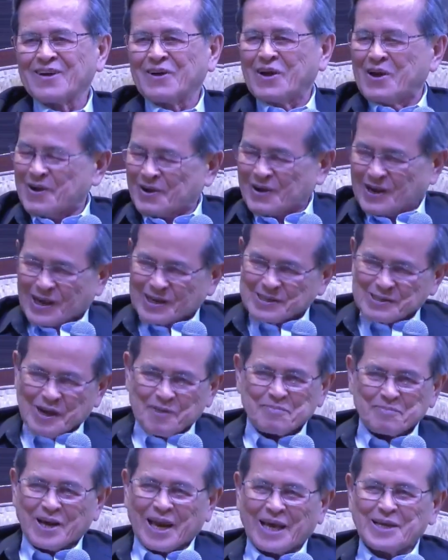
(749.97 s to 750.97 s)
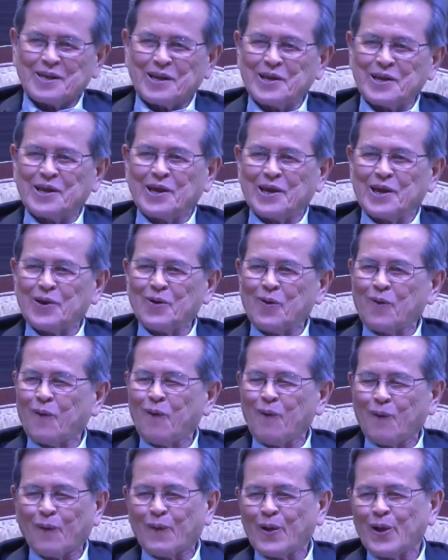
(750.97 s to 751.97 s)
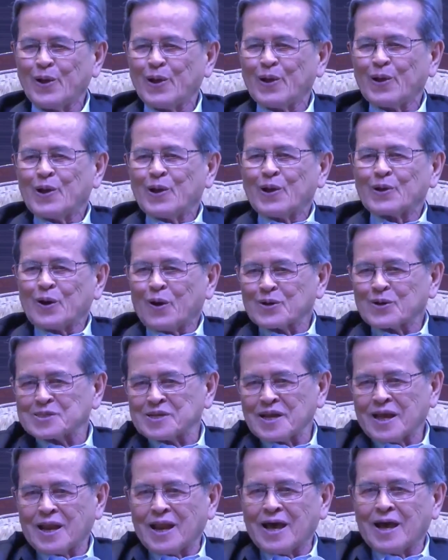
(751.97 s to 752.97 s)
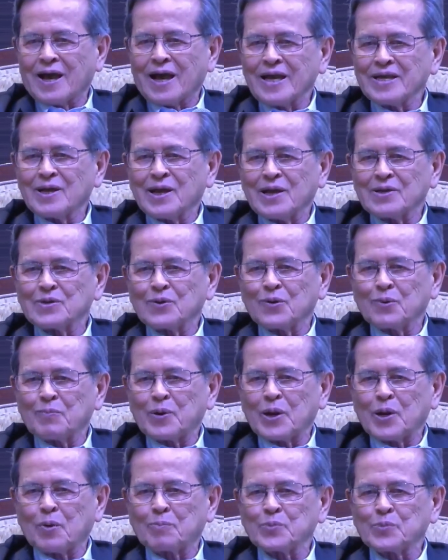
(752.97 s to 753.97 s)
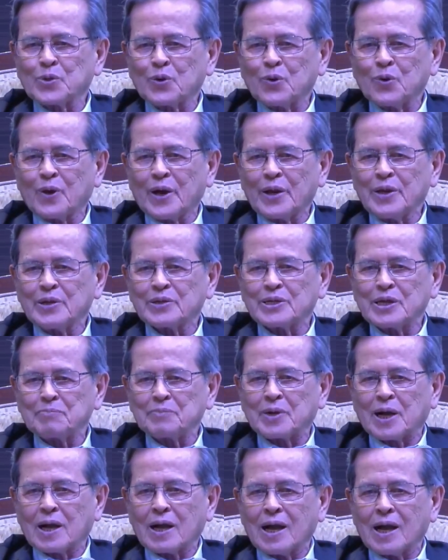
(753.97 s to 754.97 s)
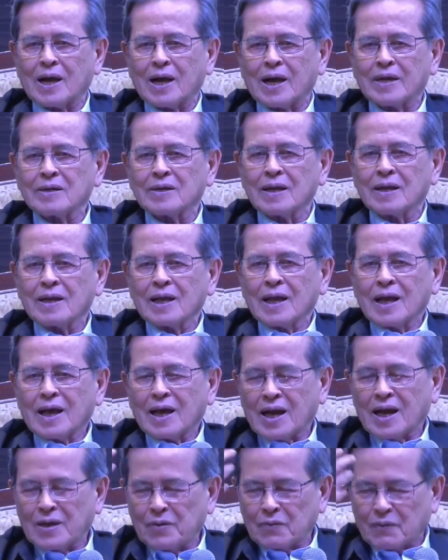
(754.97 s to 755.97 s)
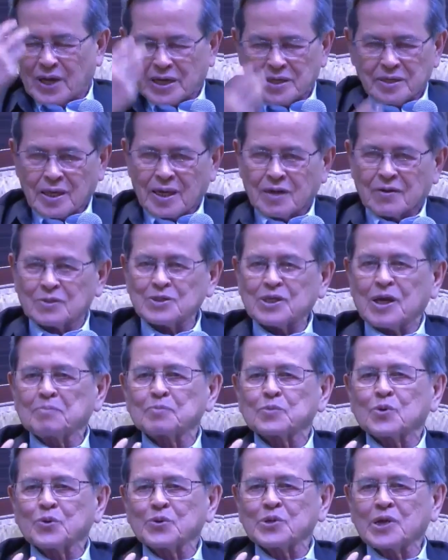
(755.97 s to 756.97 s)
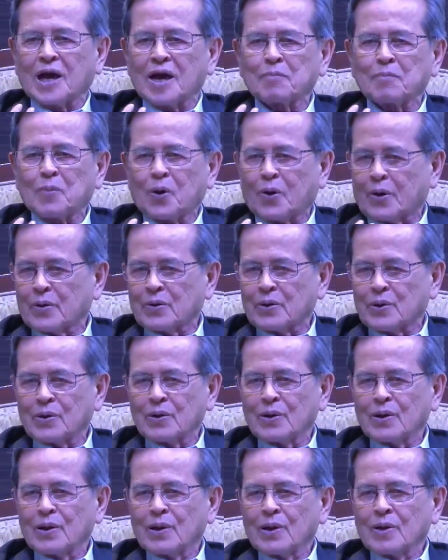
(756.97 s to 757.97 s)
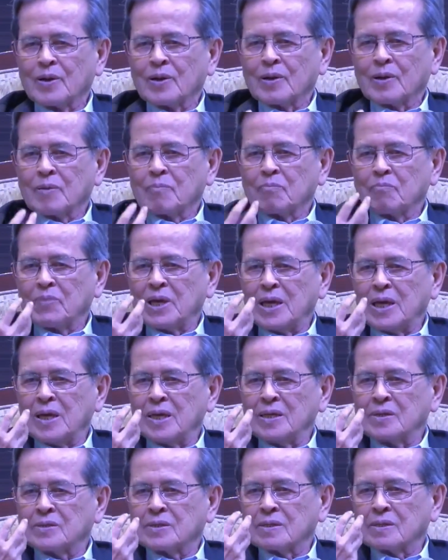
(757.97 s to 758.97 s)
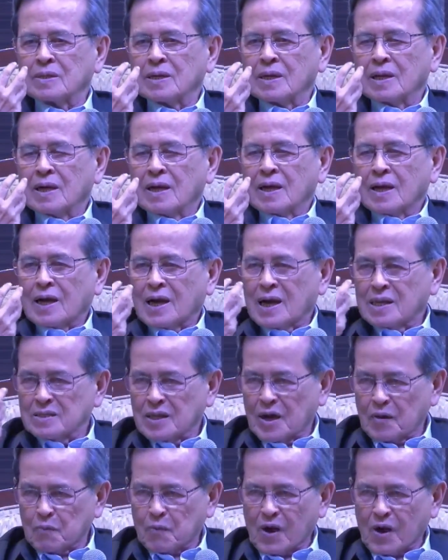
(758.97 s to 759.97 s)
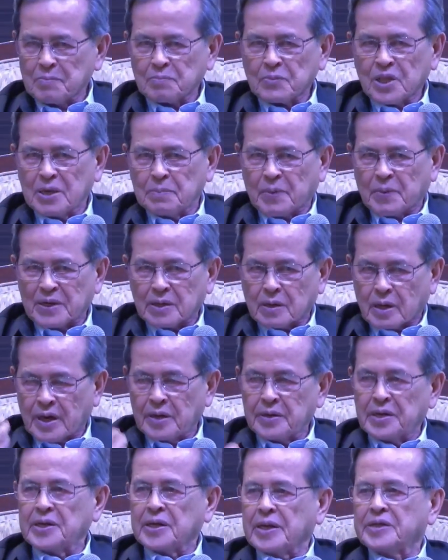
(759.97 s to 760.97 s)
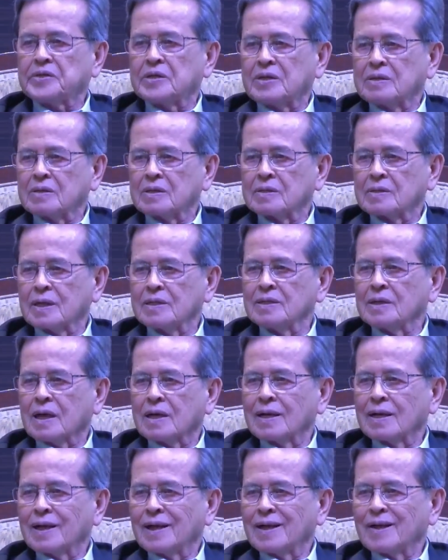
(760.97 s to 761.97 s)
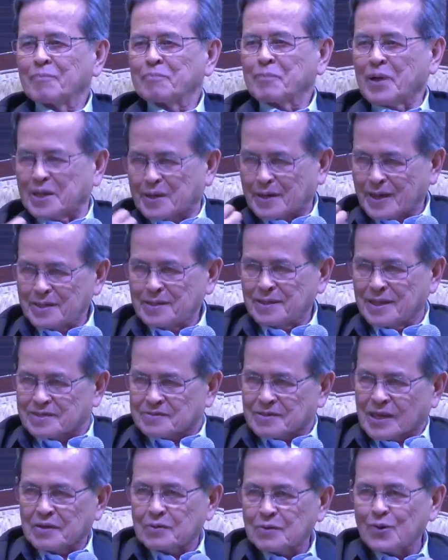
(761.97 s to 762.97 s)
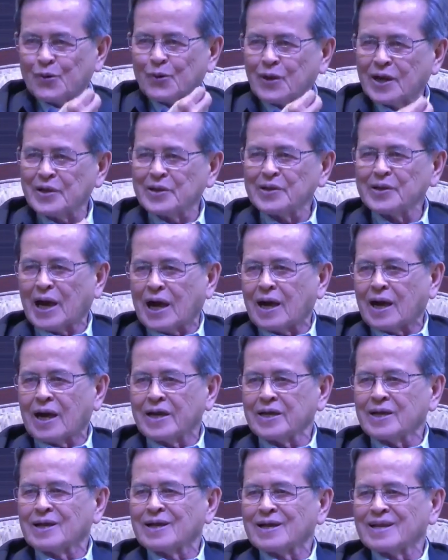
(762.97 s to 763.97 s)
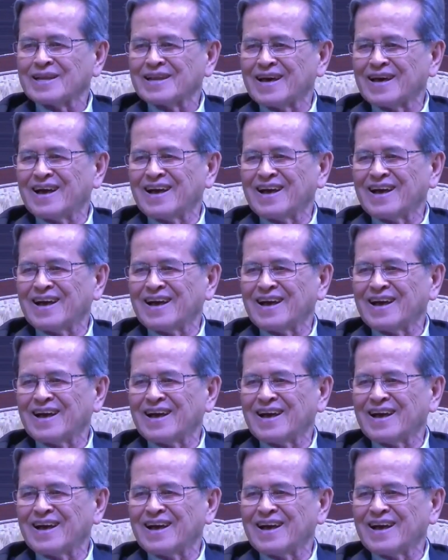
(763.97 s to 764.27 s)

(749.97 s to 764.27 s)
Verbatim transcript: กำลังทำอะไรดีๆโอ้โหหนองสาหร่ายเนี่ยอยู่พนมทวนที่เมืองการอะไรว่าดีก็ทำทุกอย่างหมดมีการทำความดีเป็นเครดิตนะเป็นเครดิตใช้กู้เงินได้นะ